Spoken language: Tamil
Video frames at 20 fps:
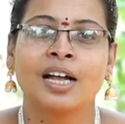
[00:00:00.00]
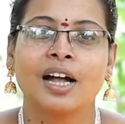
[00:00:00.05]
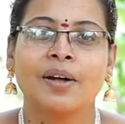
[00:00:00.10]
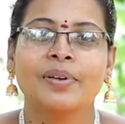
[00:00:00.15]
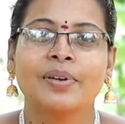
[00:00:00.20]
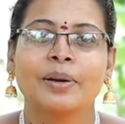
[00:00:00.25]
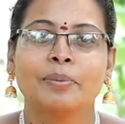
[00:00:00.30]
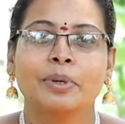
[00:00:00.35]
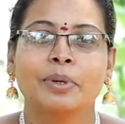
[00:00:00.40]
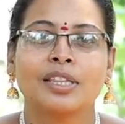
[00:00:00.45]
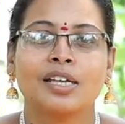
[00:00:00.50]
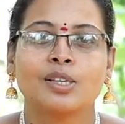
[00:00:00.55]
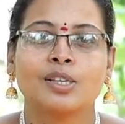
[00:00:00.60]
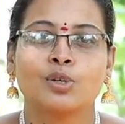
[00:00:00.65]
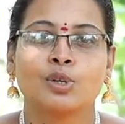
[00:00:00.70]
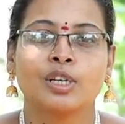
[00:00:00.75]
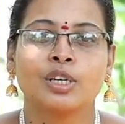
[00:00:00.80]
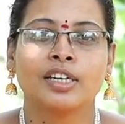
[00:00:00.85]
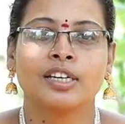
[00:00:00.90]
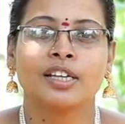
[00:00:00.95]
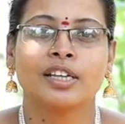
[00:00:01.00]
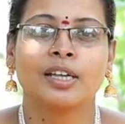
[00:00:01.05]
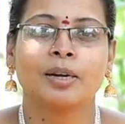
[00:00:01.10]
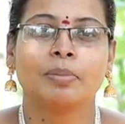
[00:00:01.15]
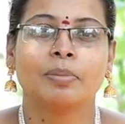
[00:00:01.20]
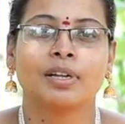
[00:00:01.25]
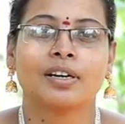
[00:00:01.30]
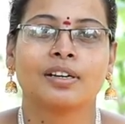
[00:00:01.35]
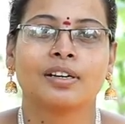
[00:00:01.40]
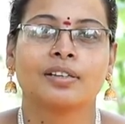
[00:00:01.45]
அவர் இப்படி தான் சொல்லிக்கிட்டே
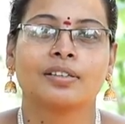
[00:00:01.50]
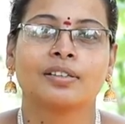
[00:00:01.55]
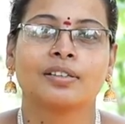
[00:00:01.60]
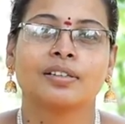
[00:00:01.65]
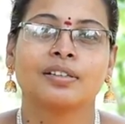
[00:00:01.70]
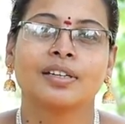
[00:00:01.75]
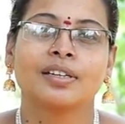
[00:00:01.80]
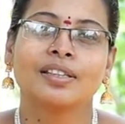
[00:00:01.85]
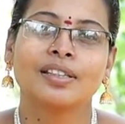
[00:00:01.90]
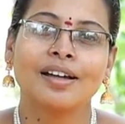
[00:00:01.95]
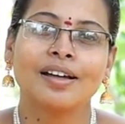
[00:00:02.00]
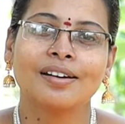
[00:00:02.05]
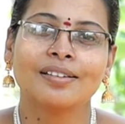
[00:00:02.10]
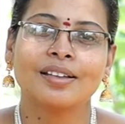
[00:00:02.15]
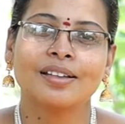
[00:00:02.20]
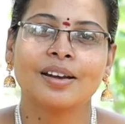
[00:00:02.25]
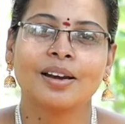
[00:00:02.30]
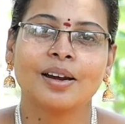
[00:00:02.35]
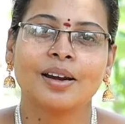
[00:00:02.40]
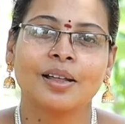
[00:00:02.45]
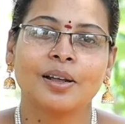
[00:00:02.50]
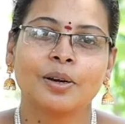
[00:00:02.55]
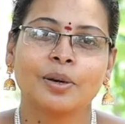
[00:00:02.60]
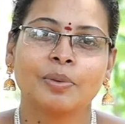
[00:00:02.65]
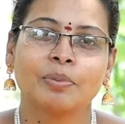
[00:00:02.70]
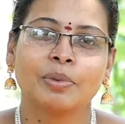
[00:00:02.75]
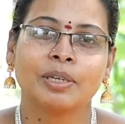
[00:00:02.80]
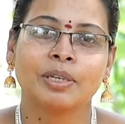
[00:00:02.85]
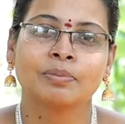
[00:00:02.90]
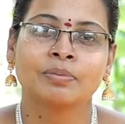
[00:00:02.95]
இருப்பார் இதாக இருந்தால்
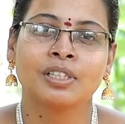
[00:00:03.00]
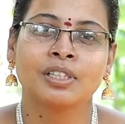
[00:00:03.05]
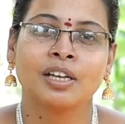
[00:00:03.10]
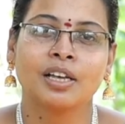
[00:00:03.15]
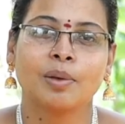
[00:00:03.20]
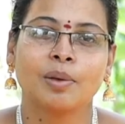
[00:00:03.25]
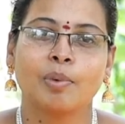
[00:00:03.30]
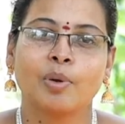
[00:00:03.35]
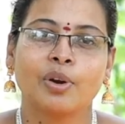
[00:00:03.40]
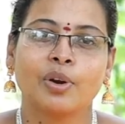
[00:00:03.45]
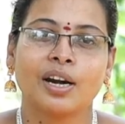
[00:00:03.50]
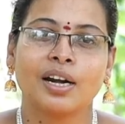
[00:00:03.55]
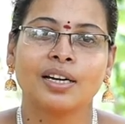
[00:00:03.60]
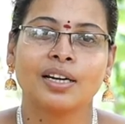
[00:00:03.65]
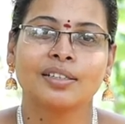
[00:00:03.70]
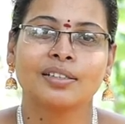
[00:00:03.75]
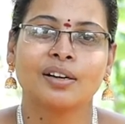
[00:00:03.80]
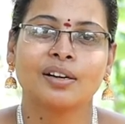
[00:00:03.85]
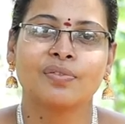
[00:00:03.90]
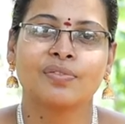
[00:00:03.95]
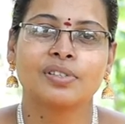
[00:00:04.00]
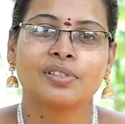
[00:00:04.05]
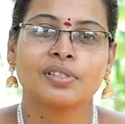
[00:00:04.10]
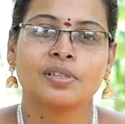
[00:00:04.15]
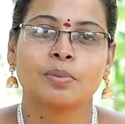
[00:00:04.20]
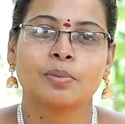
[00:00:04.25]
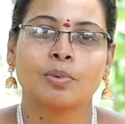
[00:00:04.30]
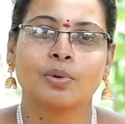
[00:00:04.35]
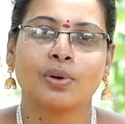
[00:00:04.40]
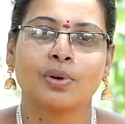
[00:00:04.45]
நல்லாயிருக்குமே இப்போ ஒரு கலெக்டர்
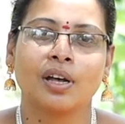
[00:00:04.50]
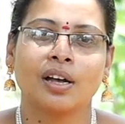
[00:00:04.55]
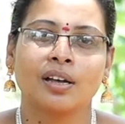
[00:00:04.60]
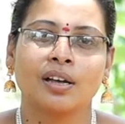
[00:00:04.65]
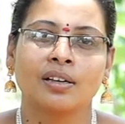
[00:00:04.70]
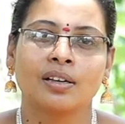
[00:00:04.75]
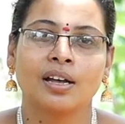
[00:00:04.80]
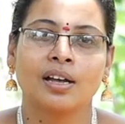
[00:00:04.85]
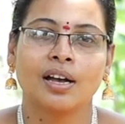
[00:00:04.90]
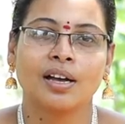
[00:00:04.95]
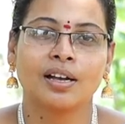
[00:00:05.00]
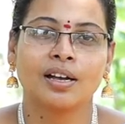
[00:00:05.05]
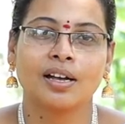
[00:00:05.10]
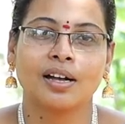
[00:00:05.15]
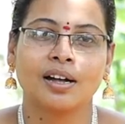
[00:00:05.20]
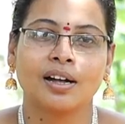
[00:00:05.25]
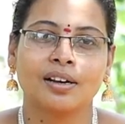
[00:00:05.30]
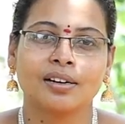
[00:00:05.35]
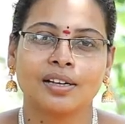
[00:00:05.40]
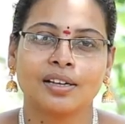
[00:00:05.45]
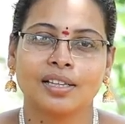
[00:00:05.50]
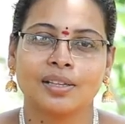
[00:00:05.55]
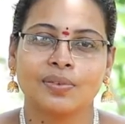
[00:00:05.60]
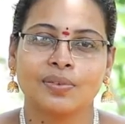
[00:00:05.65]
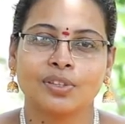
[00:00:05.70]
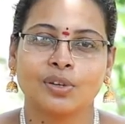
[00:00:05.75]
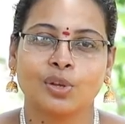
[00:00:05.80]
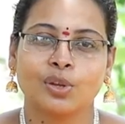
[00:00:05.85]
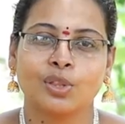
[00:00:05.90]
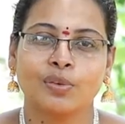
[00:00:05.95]
ஆஃபீஸ்க்கு போனால் அங்கே கார் கதவை
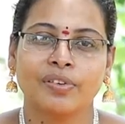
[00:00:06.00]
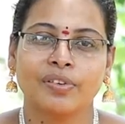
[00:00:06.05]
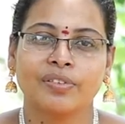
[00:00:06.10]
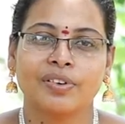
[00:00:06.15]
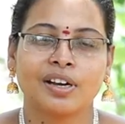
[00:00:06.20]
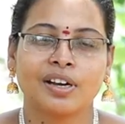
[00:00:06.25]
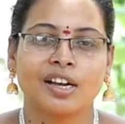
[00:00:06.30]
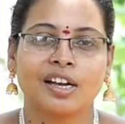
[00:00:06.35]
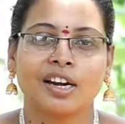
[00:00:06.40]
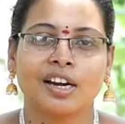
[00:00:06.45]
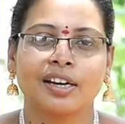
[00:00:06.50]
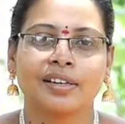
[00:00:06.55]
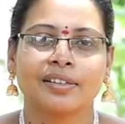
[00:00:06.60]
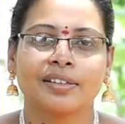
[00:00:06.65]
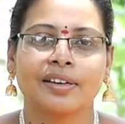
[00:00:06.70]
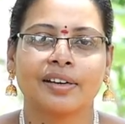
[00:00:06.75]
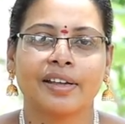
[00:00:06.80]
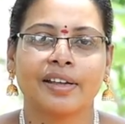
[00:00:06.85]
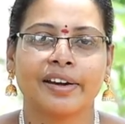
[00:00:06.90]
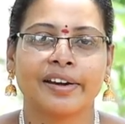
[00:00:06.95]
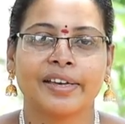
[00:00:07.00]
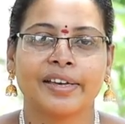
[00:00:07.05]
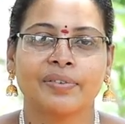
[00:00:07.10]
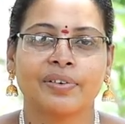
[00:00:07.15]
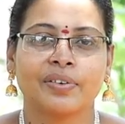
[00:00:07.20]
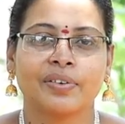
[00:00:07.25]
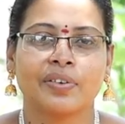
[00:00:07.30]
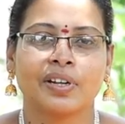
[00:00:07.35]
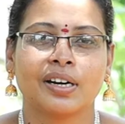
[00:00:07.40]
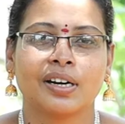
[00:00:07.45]
திறந்து விடுவாங்க கலெக்டர் இறங்கி
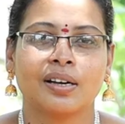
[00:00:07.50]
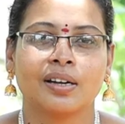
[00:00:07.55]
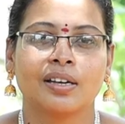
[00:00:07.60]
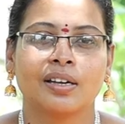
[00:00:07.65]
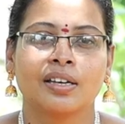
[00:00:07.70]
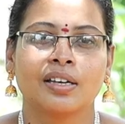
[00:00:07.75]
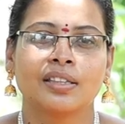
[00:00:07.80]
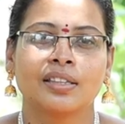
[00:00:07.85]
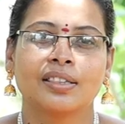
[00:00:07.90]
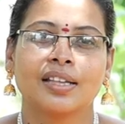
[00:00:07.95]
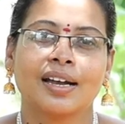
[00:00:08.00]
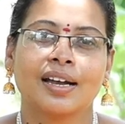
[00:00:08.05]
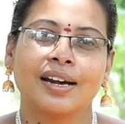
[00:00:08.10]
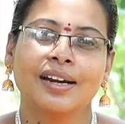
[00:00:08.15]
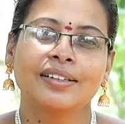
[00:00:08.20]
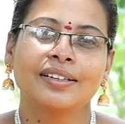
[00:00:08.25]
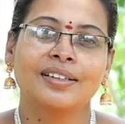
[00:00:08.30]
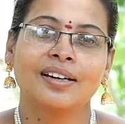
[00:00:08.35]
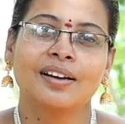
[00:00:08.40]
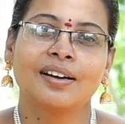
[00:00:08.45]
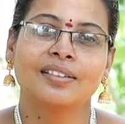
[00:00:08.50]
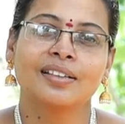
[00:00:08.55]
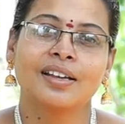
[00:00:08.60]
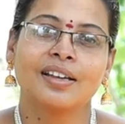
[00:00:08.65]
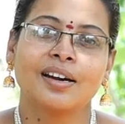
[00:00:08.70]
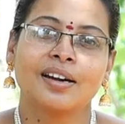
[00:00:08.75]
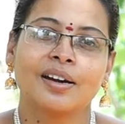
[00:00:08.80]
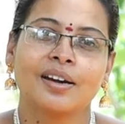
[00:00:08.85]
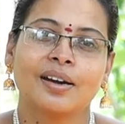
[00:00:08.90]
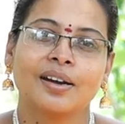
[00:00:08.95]
வருவாரா இந்த கலெக்டராக இருந்தால்
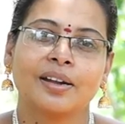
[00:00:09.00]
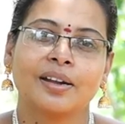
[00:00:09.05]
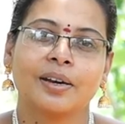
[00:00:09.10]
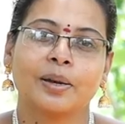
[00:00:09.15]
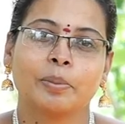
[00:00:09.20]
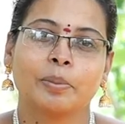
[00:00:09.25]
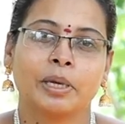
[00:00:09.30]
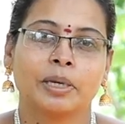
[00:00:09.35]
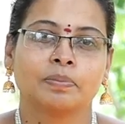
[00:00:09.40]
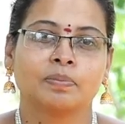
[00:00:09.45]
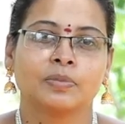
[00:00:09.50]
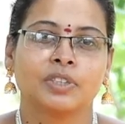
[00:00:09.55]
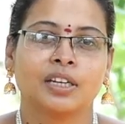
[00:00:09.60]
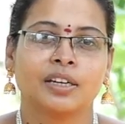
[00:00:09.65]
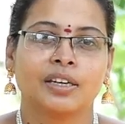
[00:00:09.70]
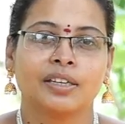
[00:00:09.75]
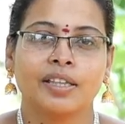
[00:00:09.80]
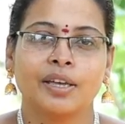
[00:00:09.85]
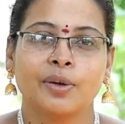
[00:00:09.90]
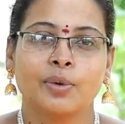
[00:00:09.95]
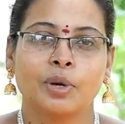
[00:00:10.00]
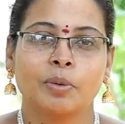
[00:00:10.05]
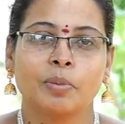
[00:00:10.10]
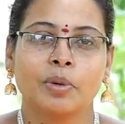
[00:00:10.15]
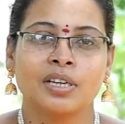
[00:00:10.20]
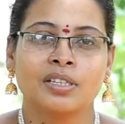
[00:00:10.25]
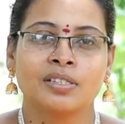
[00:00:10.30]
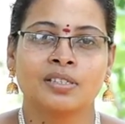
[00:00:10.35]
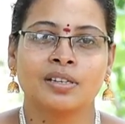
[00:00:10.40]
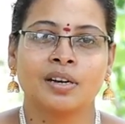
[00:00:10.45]
நான் நல்லாயிருக்குமே இதே ஒரு
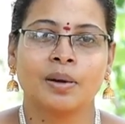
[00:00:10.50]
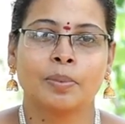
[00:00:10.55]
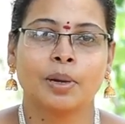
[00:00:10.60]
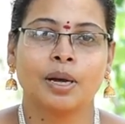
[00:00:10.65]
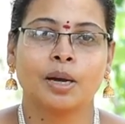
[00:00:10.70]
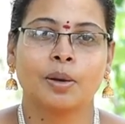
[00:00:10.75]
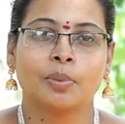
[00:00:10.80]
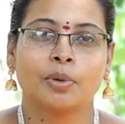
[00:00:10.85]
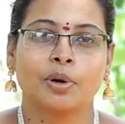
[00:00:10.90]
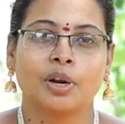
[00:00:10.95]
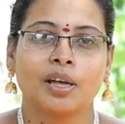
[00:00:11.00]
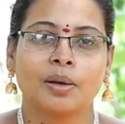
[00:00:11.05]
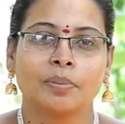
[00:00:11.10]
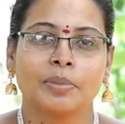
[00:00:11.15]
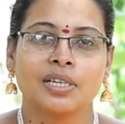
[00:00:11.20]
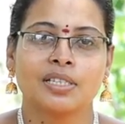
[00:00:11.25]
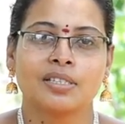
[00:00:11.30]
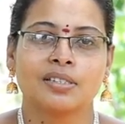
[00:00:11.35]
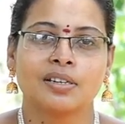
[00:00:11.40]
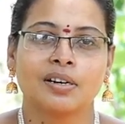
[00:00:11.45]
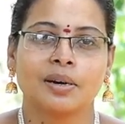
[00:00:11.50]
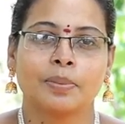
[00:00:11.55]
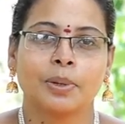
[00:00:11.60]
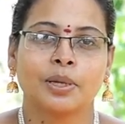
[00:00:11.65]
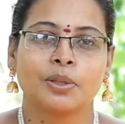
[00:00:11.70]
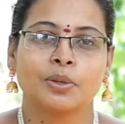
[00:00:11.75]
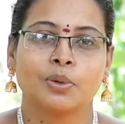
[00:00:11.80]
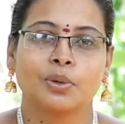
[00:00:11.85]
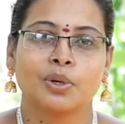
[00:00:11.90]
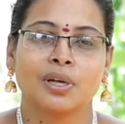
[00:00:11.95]
மினிஸ்டரை பார்க்க போனால் மினிஸ்டரை
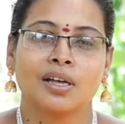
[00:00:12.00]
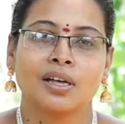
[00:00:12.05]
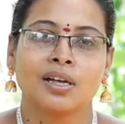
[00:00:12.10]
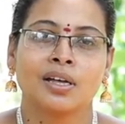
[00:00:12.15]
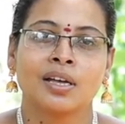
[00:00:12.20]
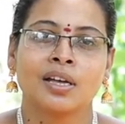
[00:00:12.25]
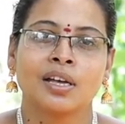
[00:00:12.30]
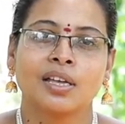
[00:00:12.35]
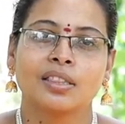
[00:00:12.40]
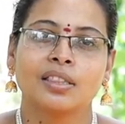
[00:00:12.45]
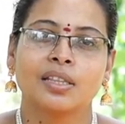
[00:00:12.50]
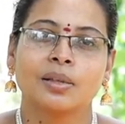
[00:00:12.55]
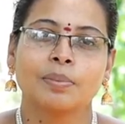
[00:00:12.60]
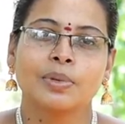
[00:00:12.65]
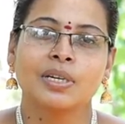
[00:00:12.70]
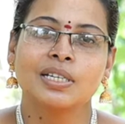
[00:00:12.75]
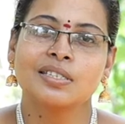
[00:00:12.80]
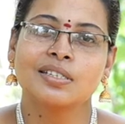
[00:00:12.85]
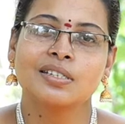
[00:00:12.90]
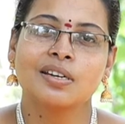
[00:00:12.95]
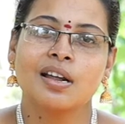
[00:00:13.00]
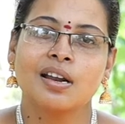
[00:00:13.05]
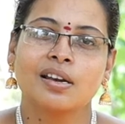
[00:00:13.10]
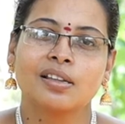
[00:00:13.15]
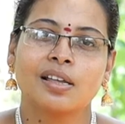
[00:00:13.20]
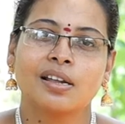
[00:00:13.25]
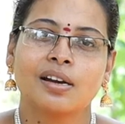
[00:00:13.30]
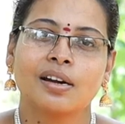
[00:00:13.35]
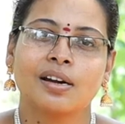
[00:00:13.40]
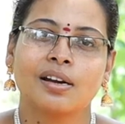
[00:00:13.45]
பார்த்தோன்னா இந்த மினிஸ்டராக
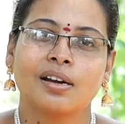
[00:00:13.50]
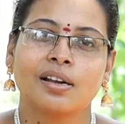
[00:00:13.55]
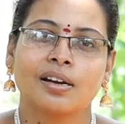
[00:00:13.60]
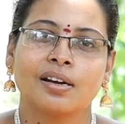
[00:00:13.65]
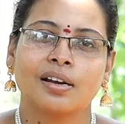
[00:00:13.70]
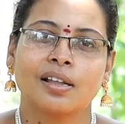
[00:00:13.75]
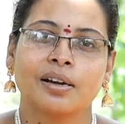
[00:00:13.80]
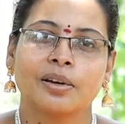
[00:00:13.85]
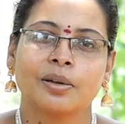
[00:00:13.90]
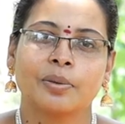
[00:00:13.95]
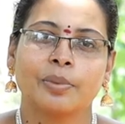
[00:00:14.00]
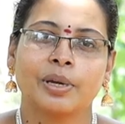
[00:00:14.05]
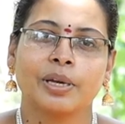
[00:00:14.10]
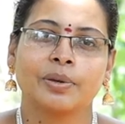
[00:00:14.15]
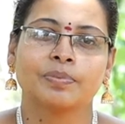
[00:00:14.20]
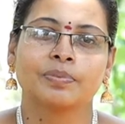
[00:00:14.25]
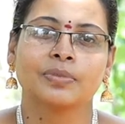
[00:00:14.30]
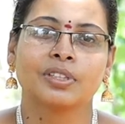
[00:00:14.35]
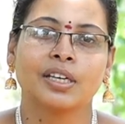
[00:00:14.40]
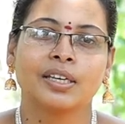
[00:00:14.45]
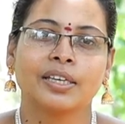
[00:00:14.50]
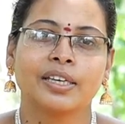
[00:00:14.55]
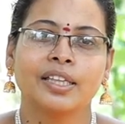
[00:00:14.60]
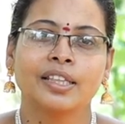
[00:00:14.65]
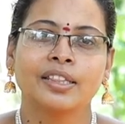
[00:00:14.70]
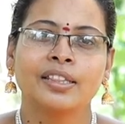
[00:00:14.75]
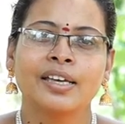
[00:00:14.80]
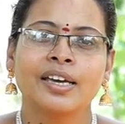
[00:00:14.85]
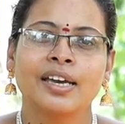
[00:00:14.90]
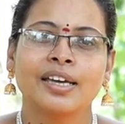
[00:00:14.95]
இருந்தால் நல்லா நல்லாயிருக்குமே இருக்குமே
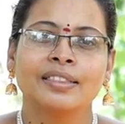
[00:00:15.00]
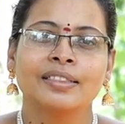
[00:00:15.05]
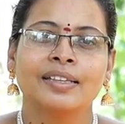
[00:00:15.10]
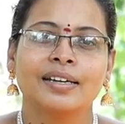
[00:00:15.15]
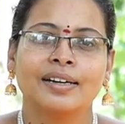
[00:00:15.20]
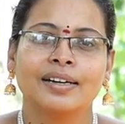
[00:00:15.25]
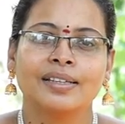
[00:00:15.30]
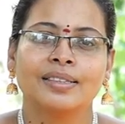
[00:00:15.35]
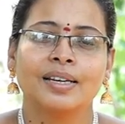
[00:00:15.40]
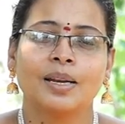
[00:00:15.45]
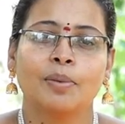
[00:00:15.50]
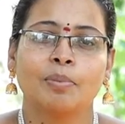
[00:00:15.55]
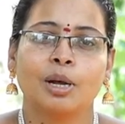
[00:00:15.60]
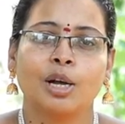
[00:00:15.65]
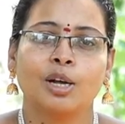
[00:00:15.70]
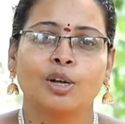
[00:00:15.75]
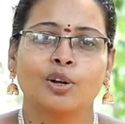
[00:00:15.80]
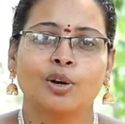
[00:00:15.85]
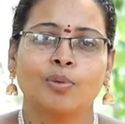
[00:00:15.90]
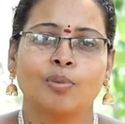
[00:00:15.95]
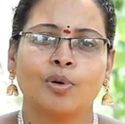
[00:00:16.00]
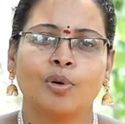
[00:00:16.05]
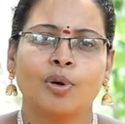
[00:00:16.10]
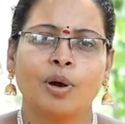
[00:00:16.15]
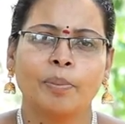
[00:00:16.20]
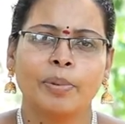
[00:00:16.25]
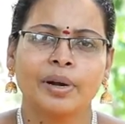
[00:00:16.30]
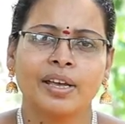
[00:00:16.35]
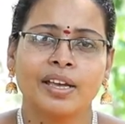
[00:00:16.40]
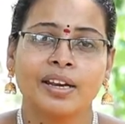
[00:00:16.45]
எதை எந்த இடத்துல பார்க்குறோமோ
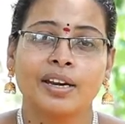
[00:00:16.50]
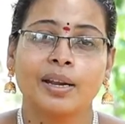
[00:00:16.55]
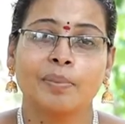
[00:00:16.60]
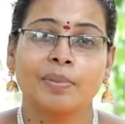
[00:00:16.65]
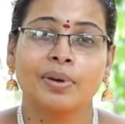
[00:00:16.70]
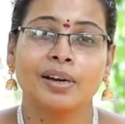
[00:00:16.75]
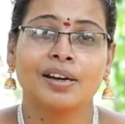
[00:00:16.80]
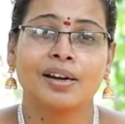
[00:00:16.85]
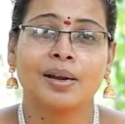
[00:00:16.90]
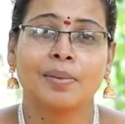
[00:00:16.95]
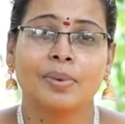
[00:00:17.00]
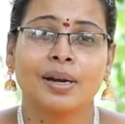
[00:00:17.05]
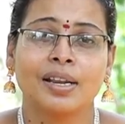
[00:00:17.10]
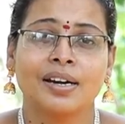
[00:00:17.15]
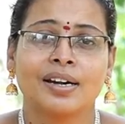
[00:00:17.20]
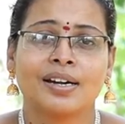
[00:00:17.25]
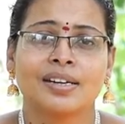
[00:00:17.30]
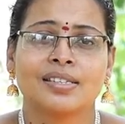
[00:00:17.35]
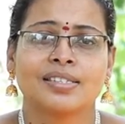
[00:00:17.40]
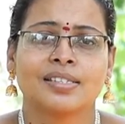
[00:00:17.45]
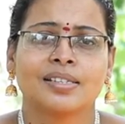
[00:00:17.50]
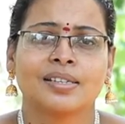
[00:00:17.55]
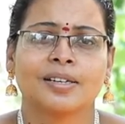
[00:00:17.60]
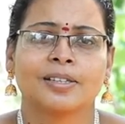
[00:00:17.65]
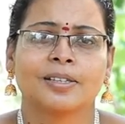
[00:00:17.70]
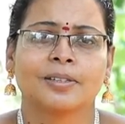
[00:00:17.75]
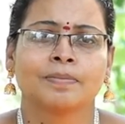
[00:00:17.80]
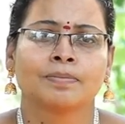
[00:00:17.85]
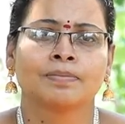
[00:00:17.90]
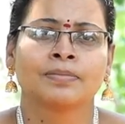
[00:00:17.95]
அப்படியே நம்மளை நம்மளே
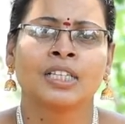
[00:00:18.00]
நினச்சிக்கிறது